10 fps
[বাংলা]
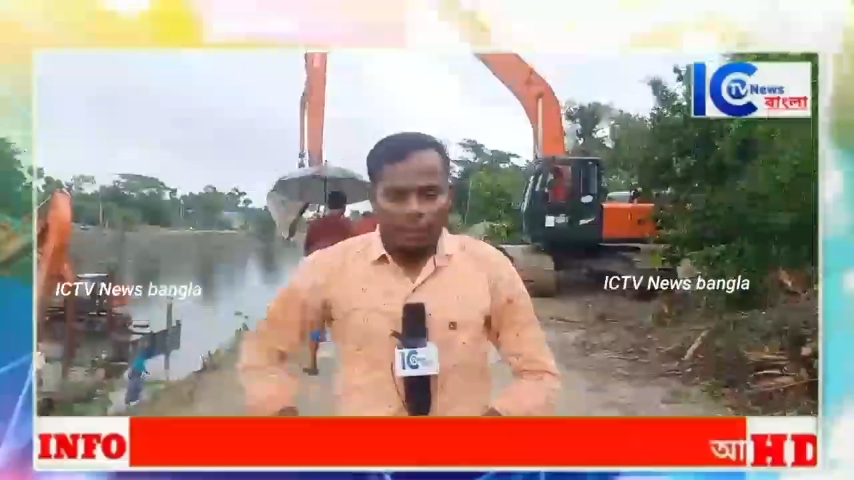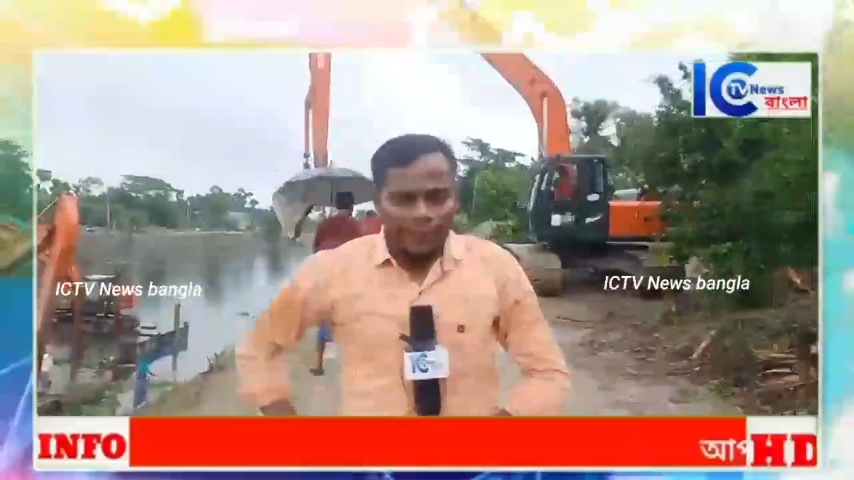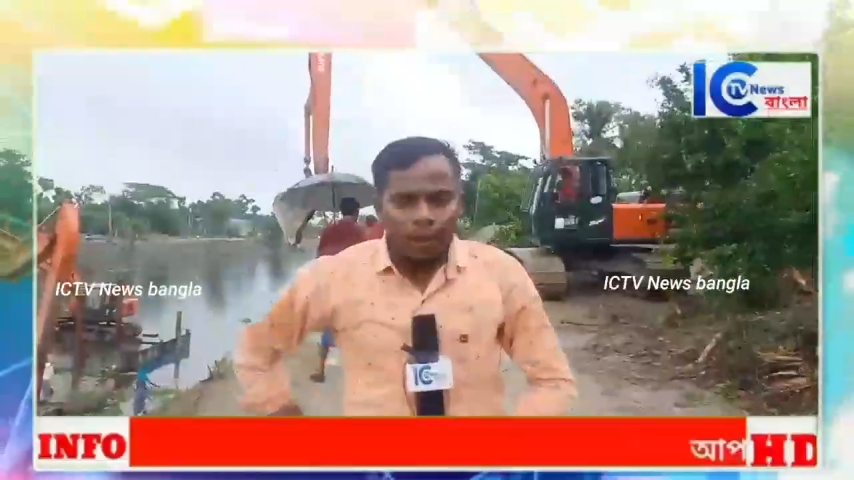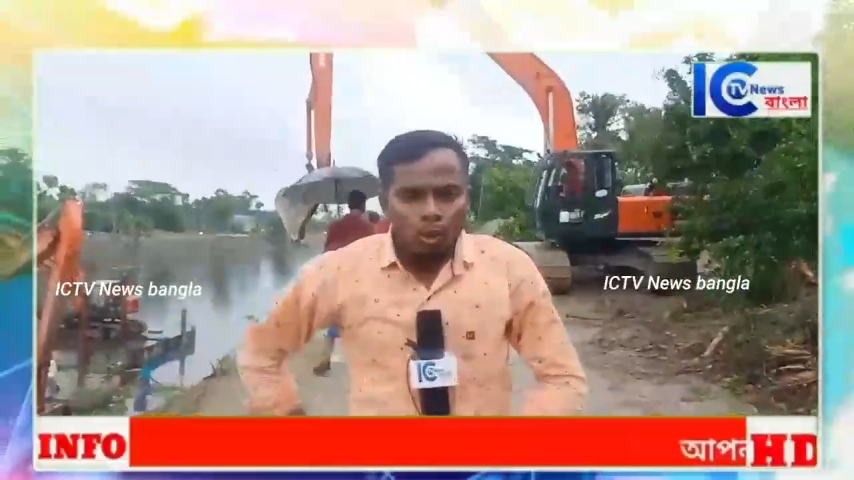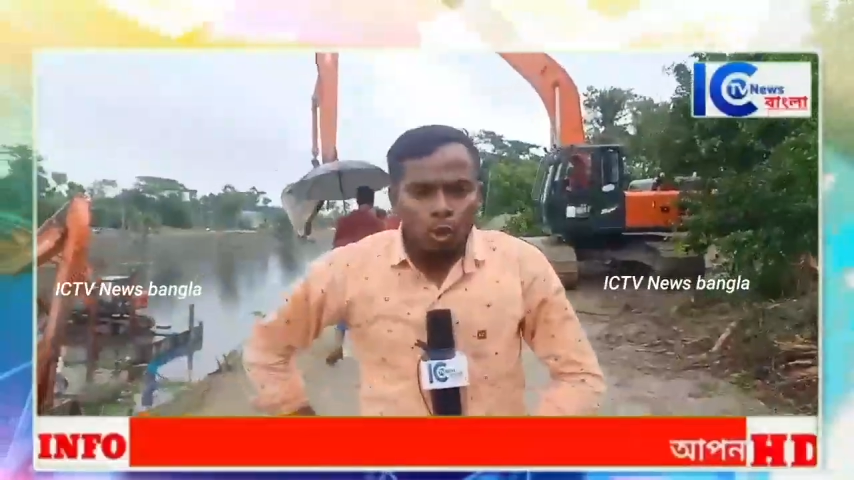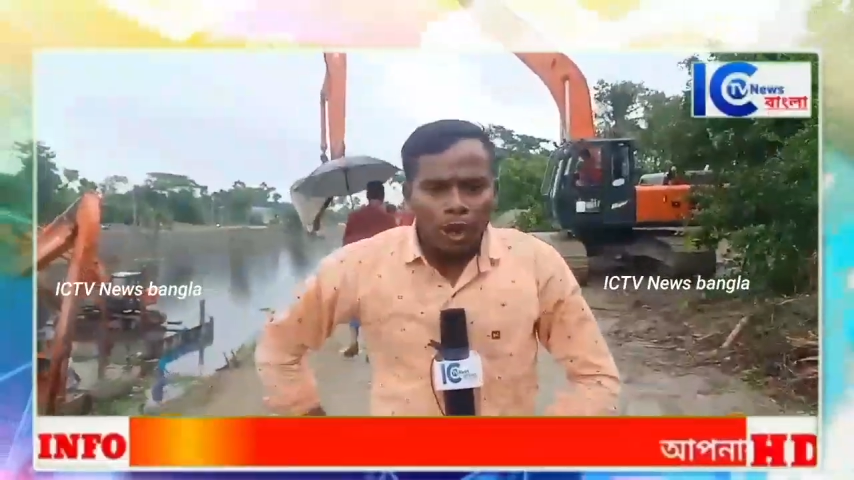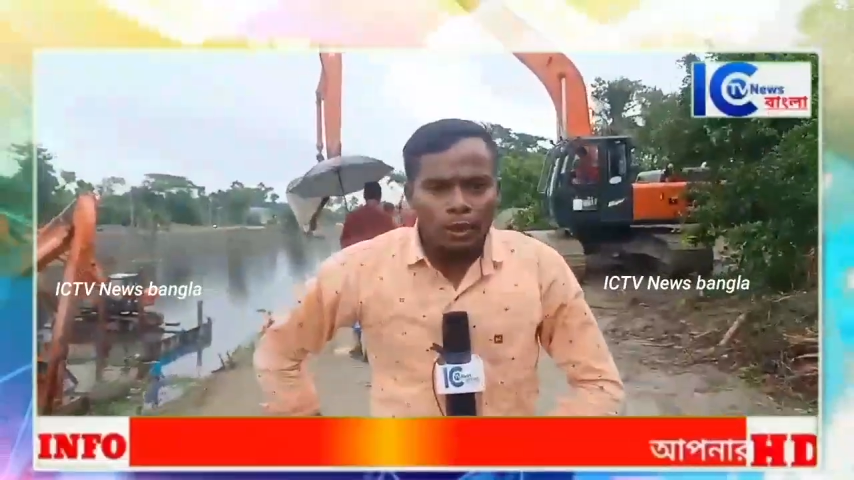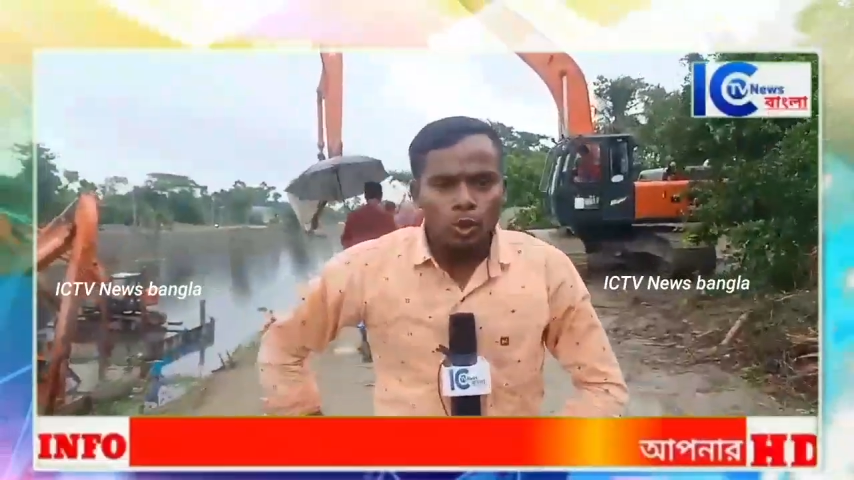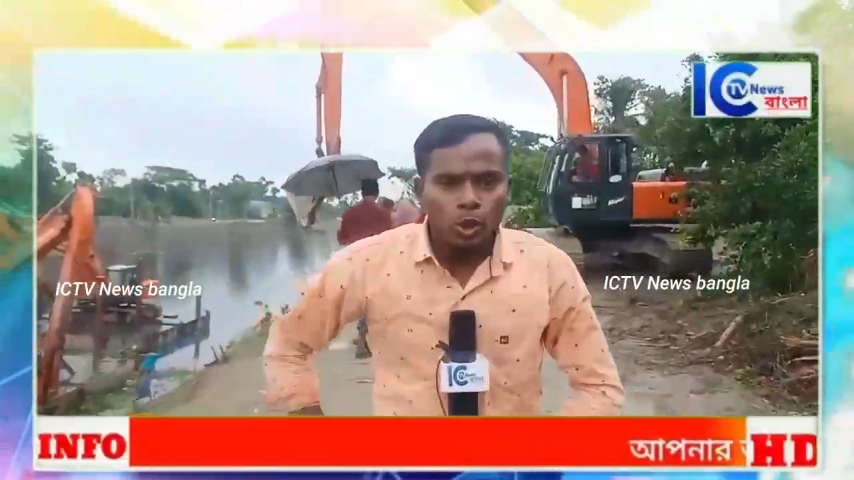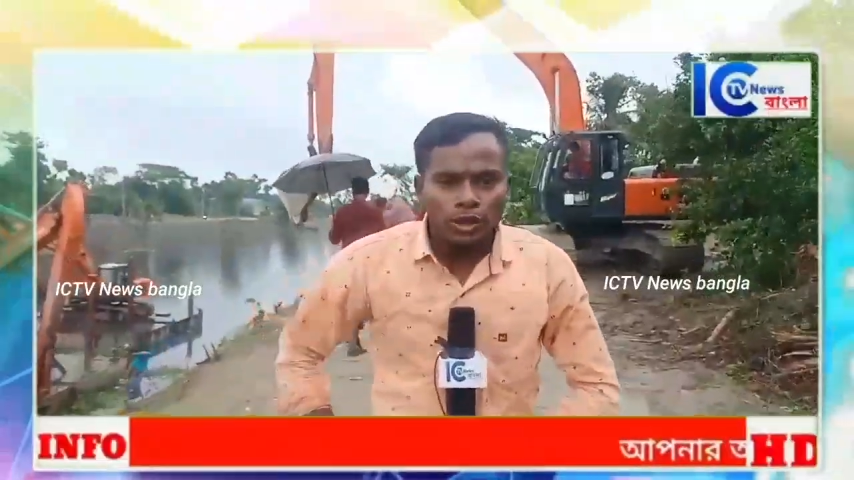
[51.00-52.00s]
রাতের অন্ধকারে
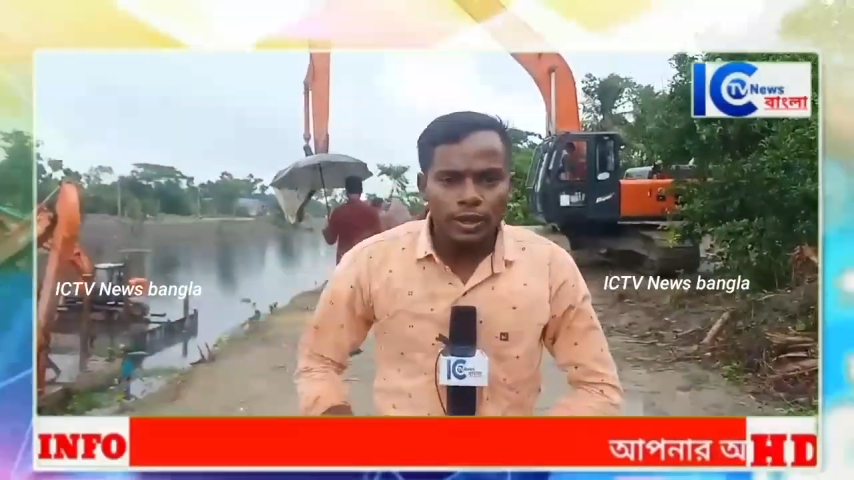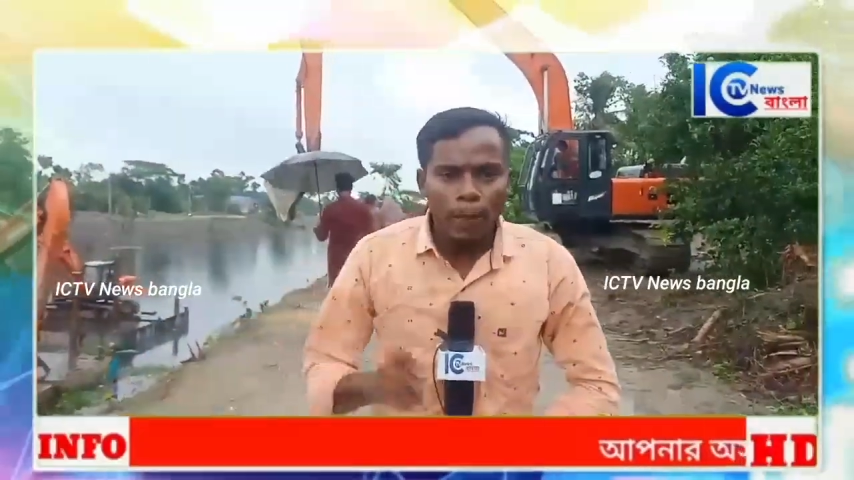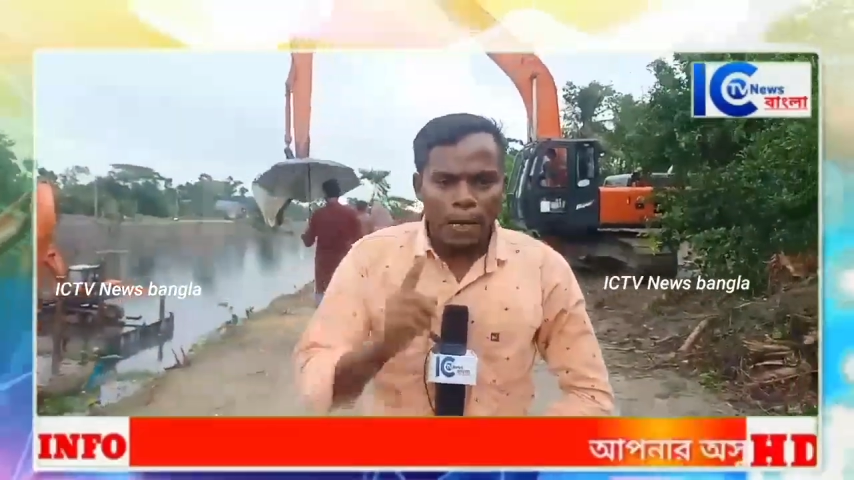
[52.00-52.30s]
চুরি হচ্ছে